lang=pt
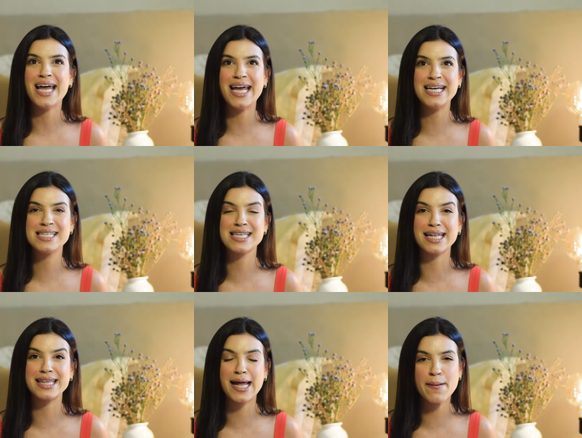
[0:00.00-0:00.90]
em
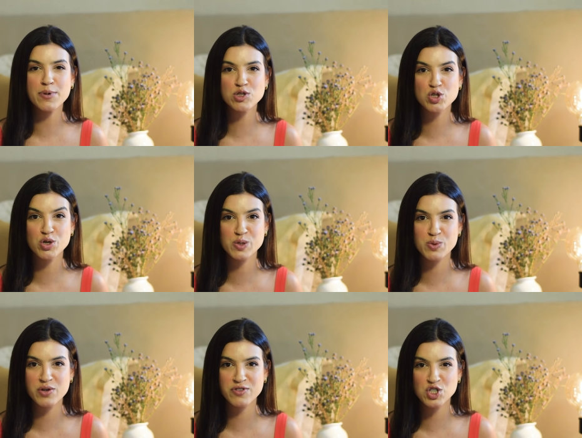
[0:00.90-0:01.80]
setembro de
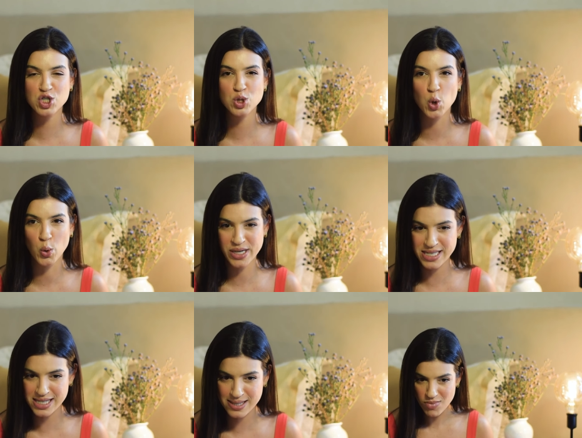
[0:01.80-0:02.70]

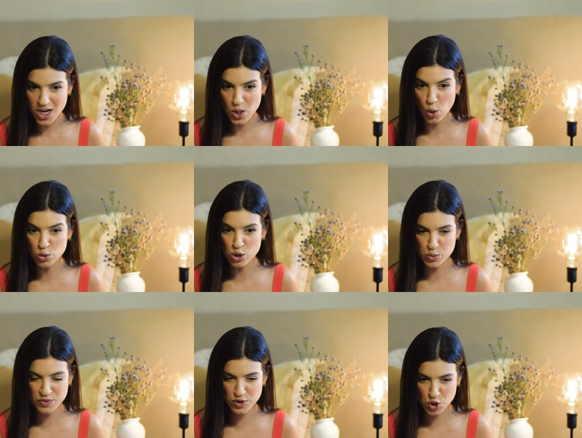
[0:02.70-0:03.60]
2022 ou
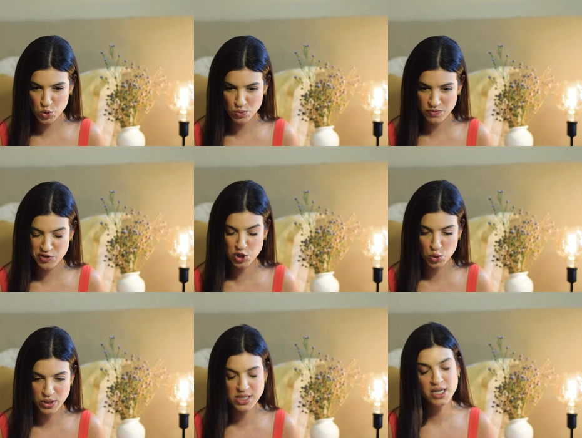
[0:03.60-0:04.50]
2021,
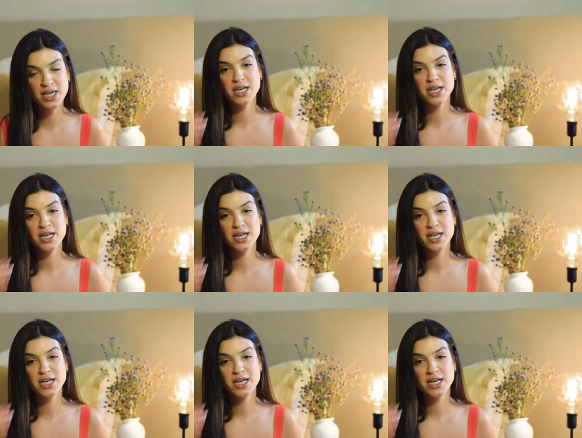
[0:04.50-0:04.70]
2022,